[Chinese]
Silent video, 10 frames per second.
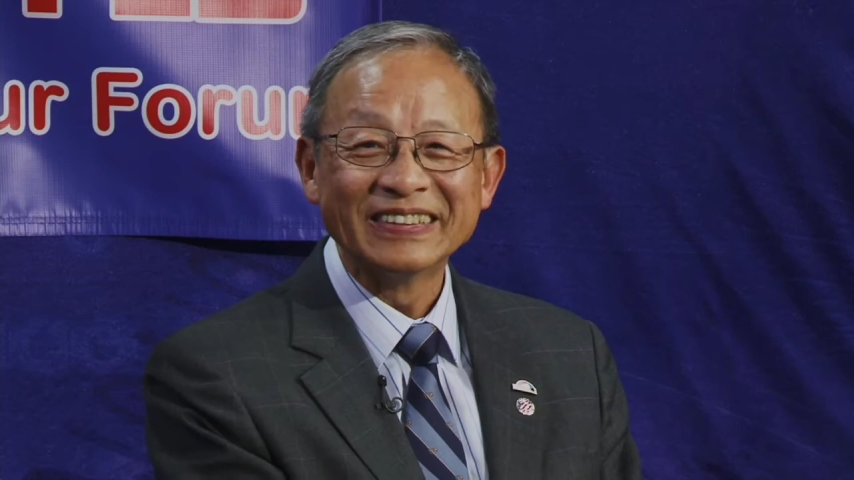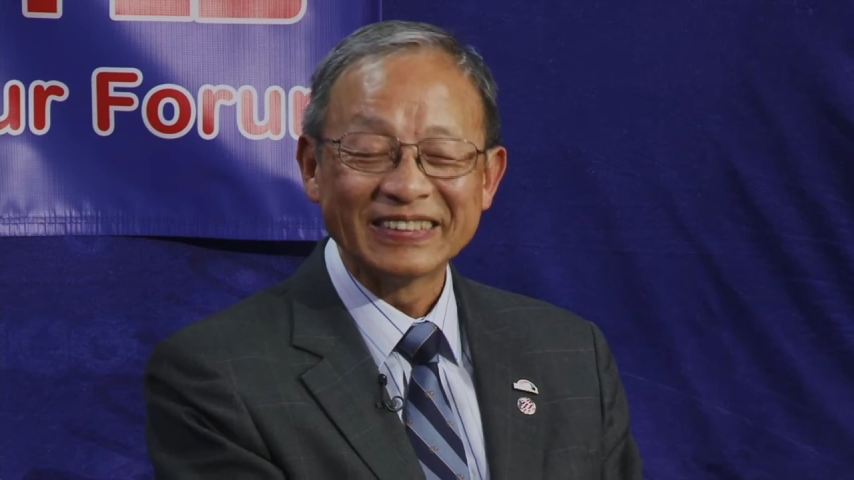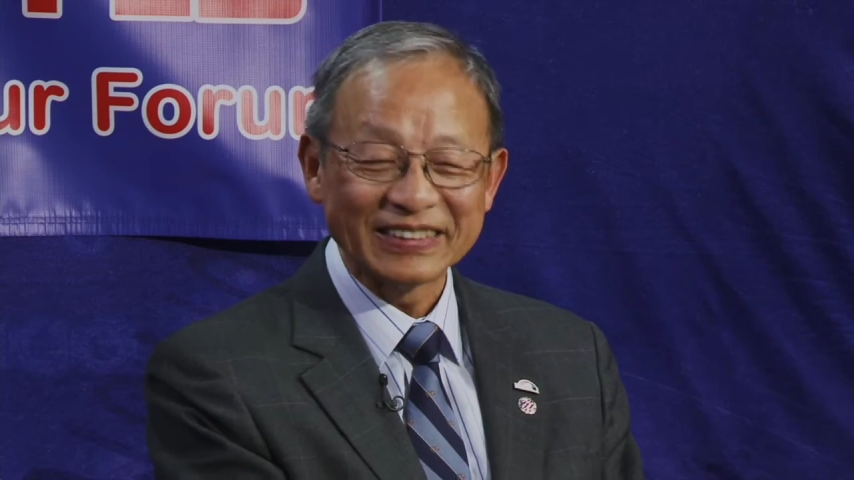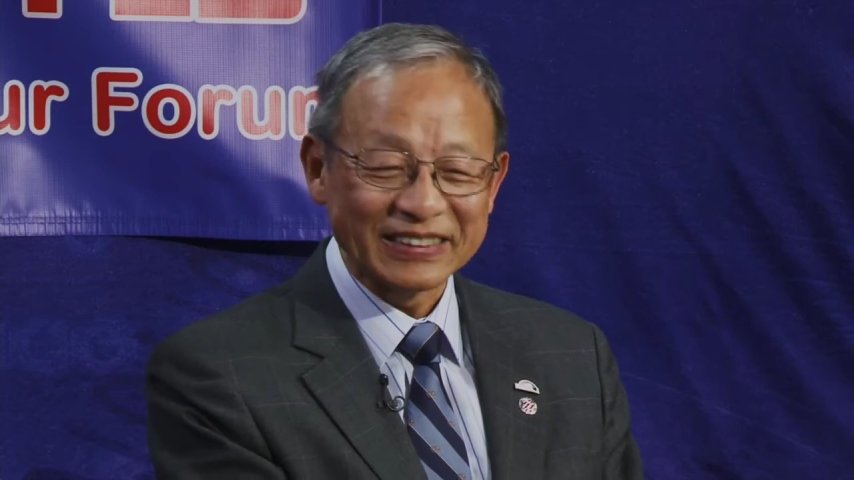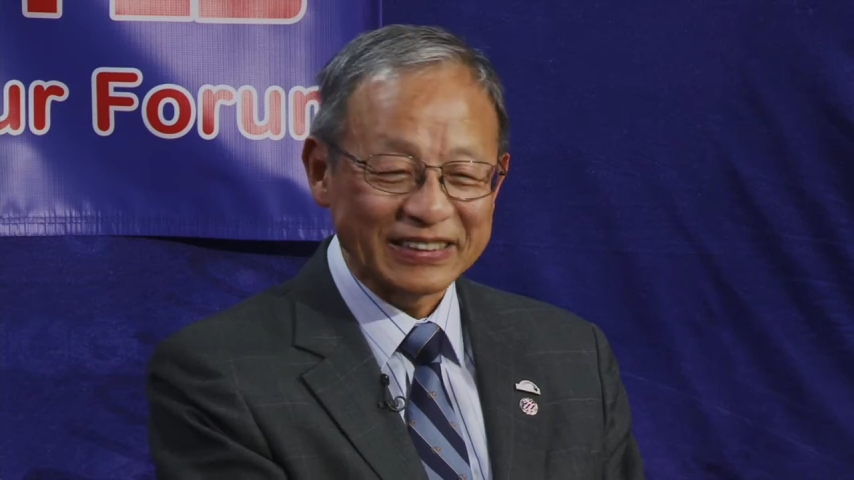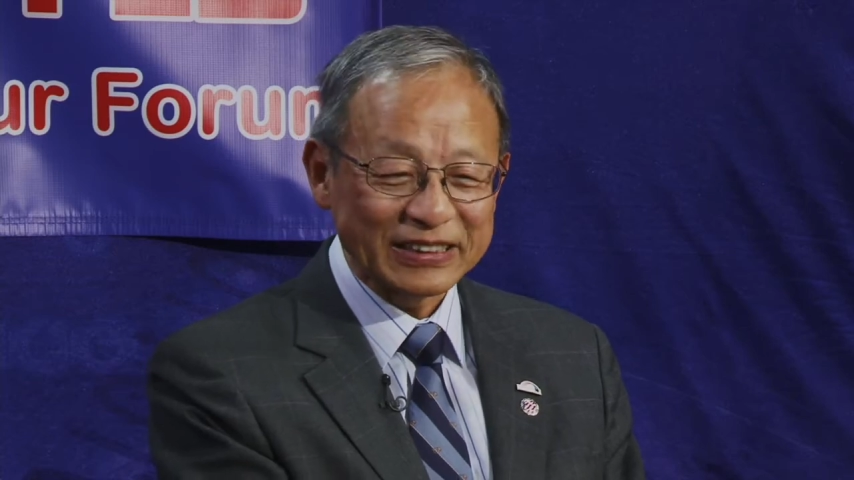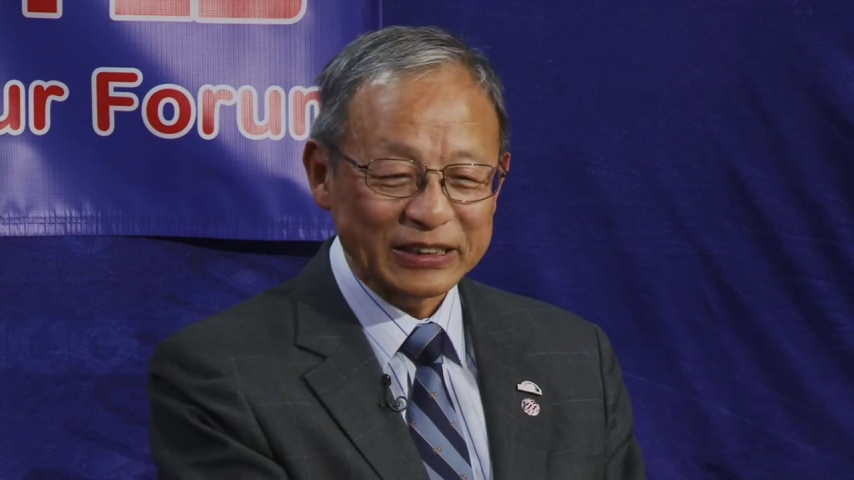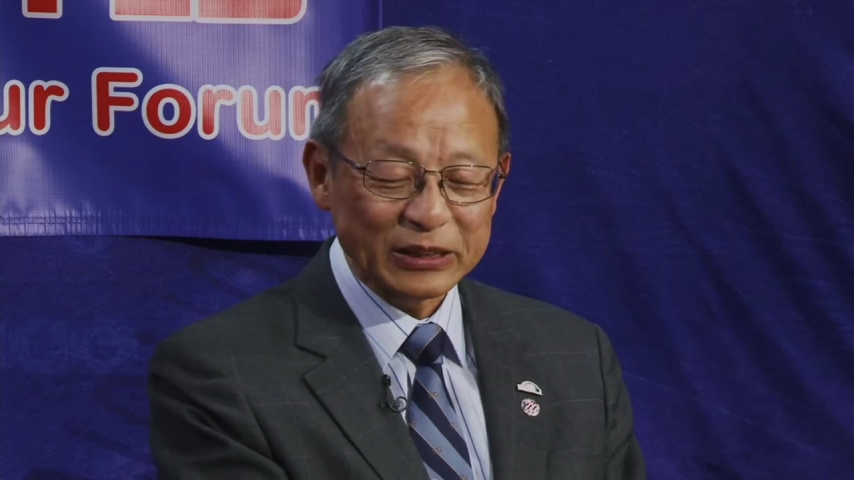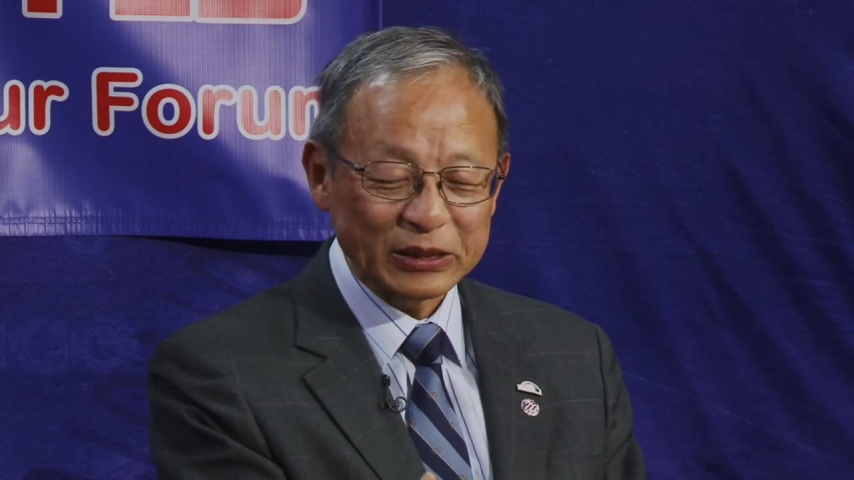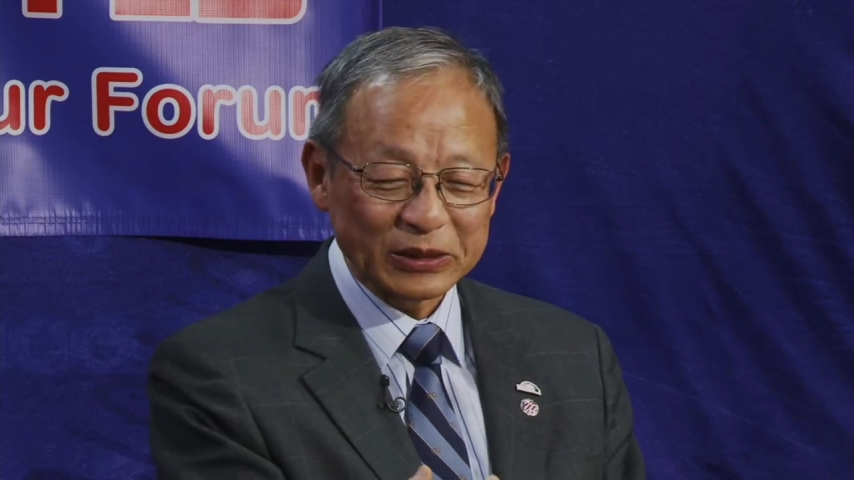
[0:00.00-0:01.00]

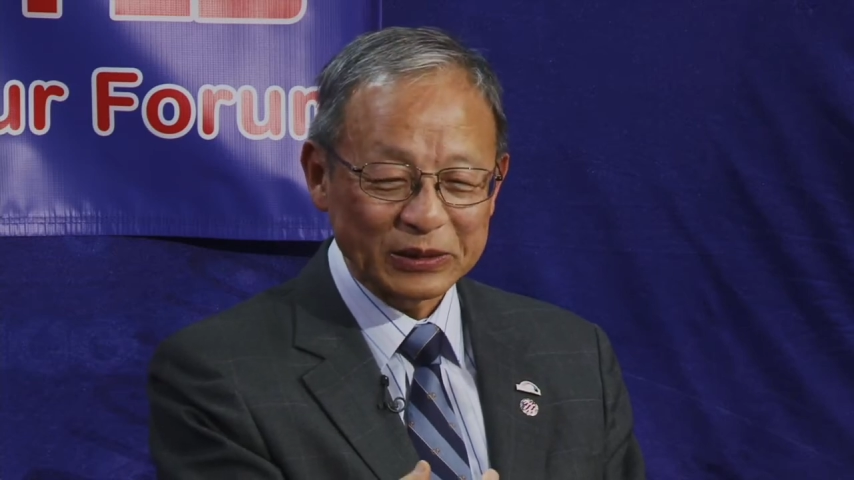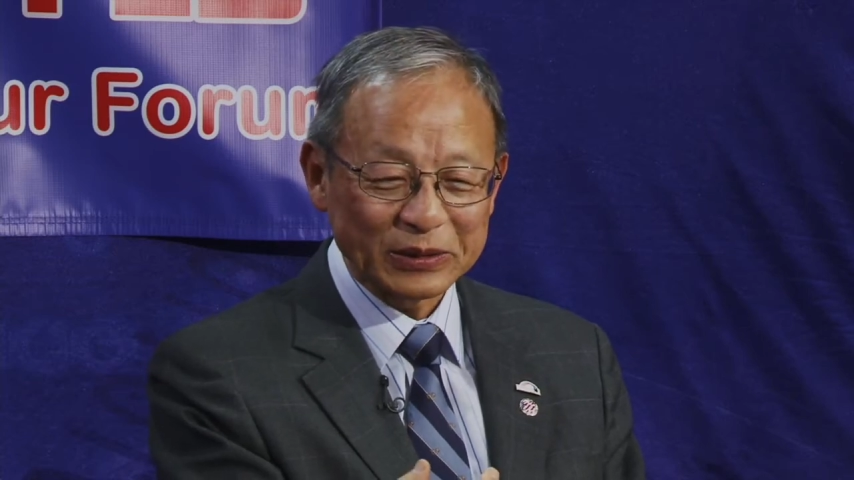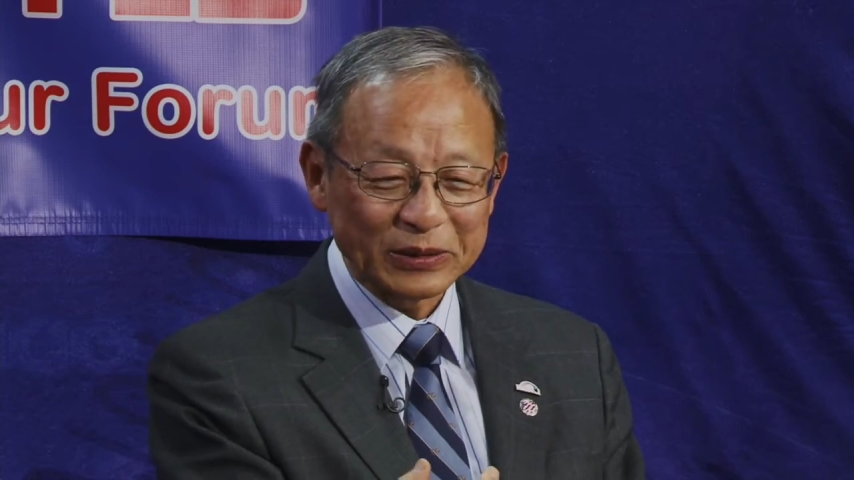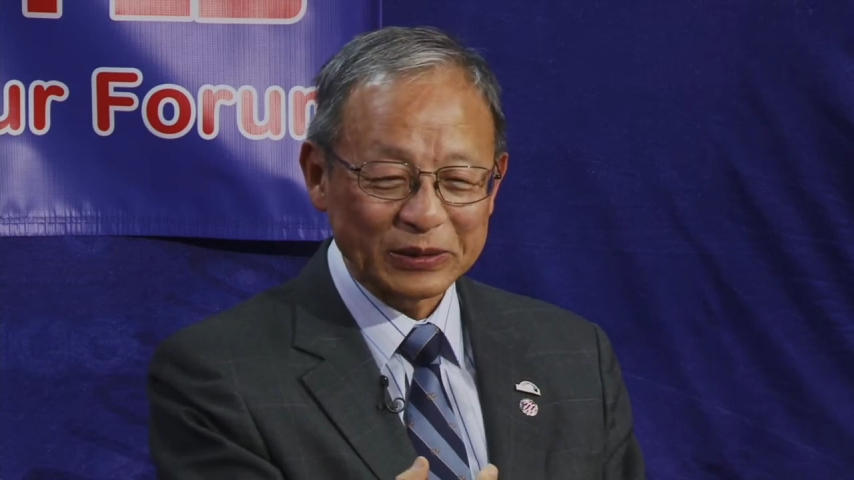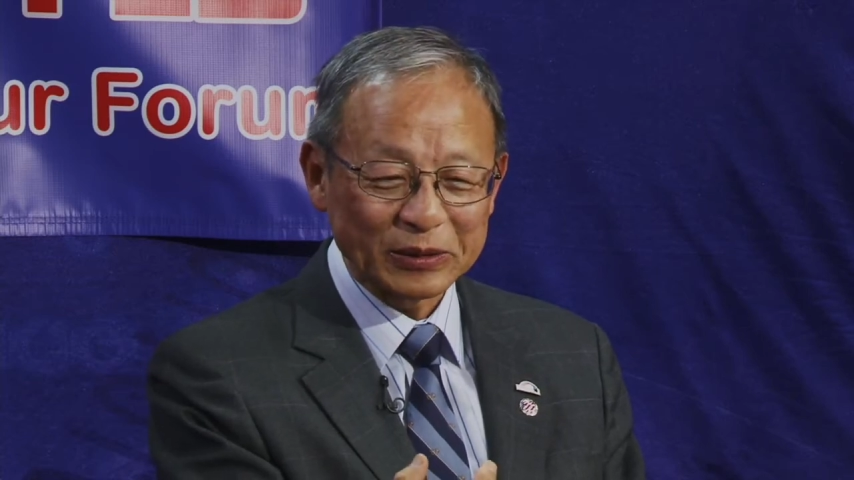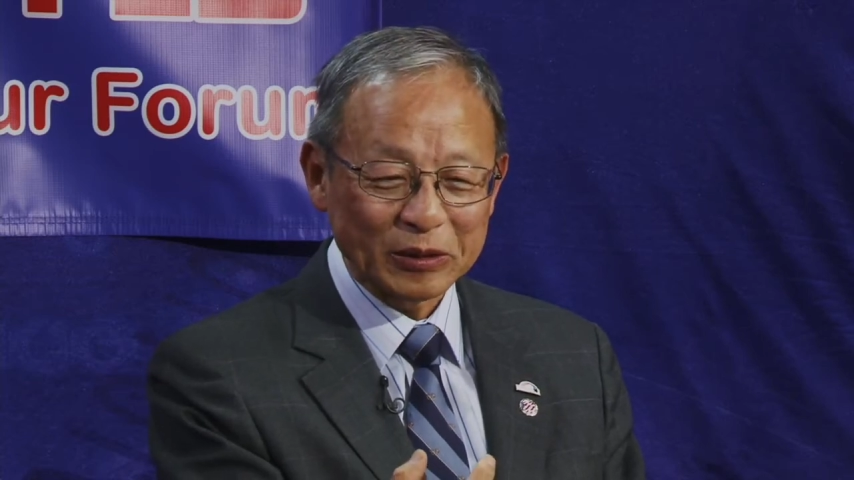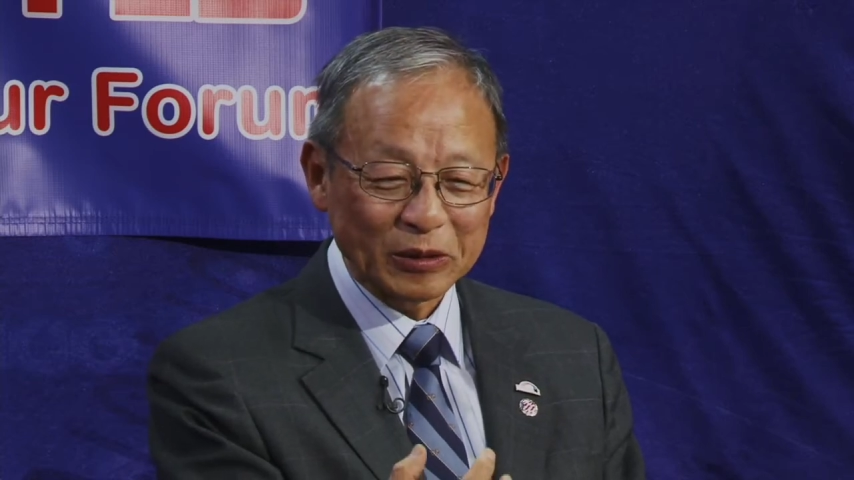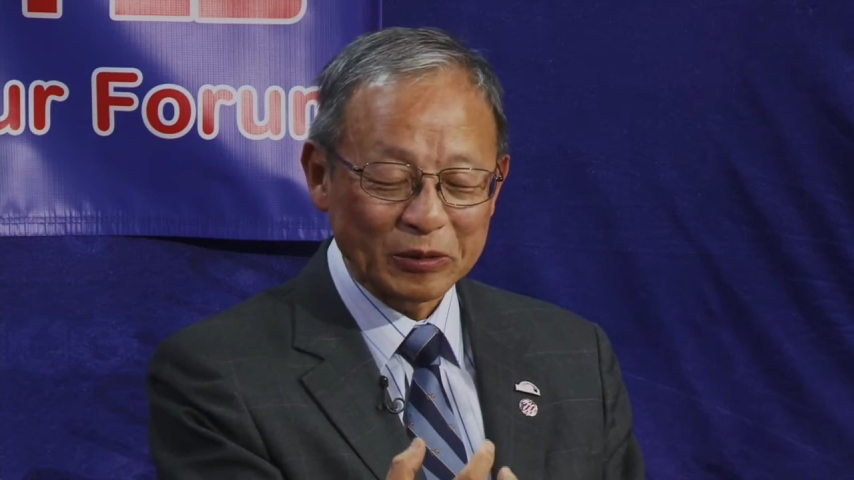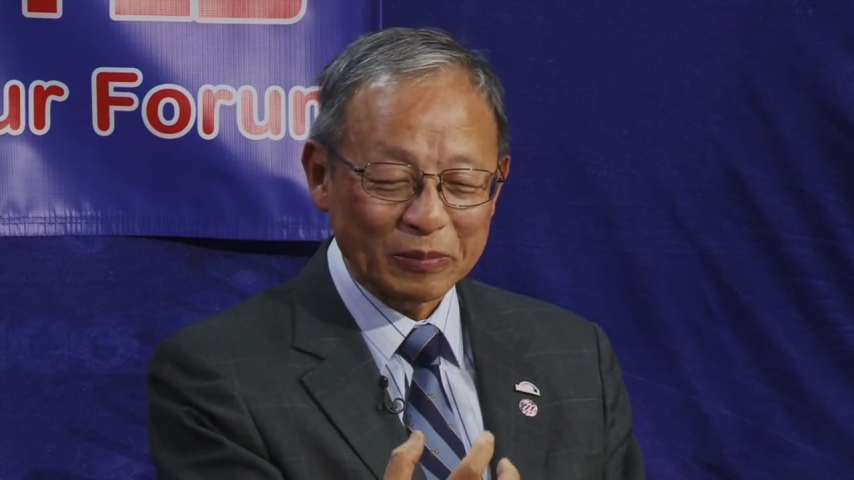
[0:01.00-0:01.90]
呃，